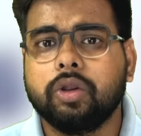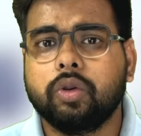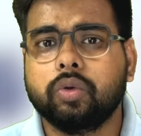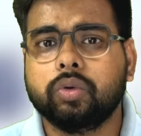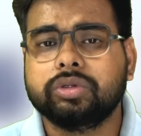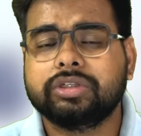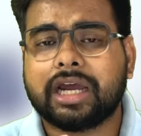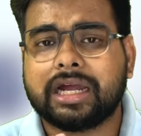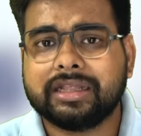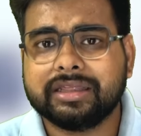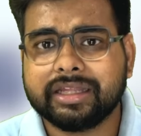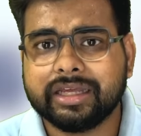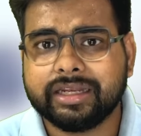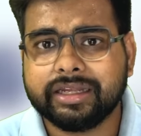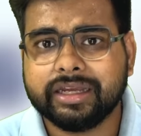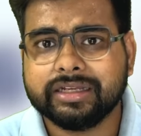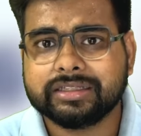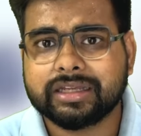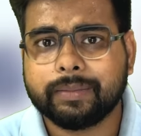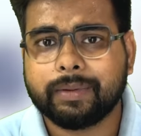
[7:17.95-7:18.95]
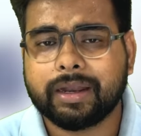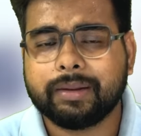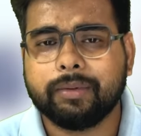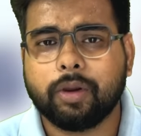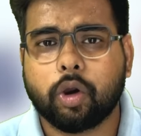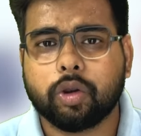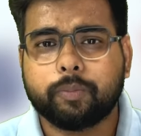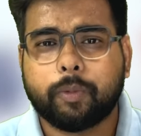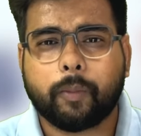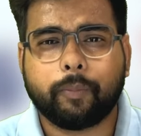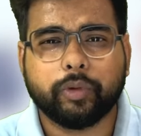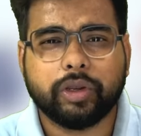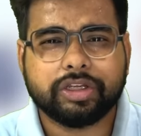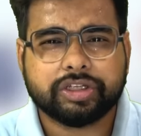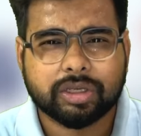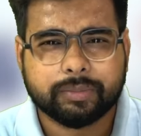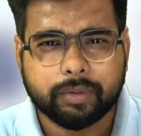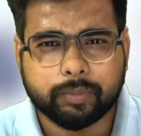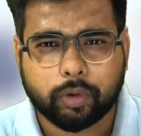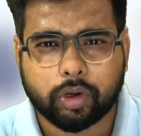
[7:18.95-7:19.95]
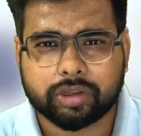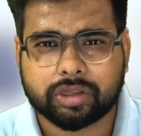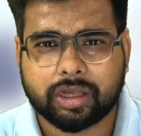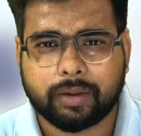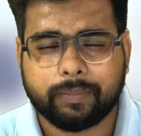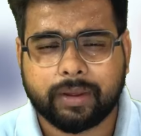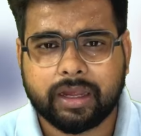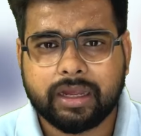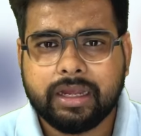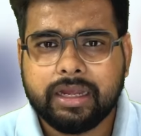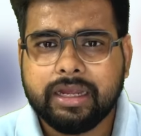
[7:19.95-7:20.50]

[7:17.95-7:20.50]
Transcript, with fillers: लोग जानते नहीं है इसके बारे में और पॉपुलेशन भी बहुत कम है